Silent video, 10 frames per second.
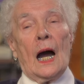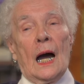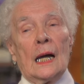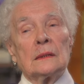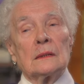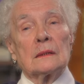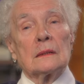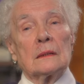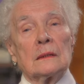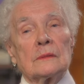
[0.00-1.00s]
а
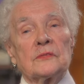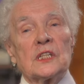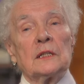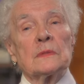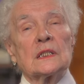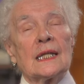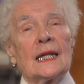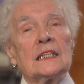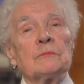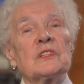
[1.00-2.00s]
всем
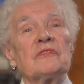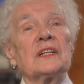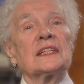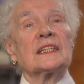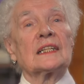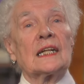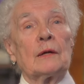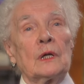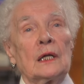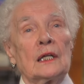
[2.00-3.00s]
остальным 200
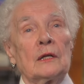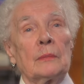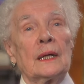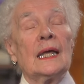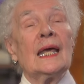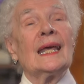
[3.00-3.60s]
грамм хлеба.